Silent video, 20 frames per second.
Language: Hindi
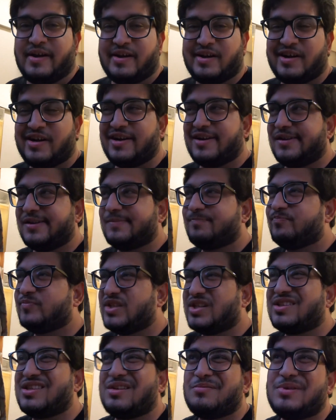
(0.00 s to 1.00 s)
हाँ,
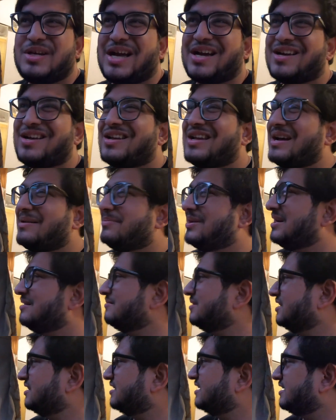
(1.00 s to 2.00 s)
देखते अभी आगे क्या प्लान
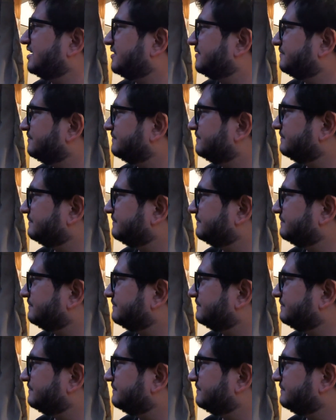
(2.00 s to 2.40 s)
बनता है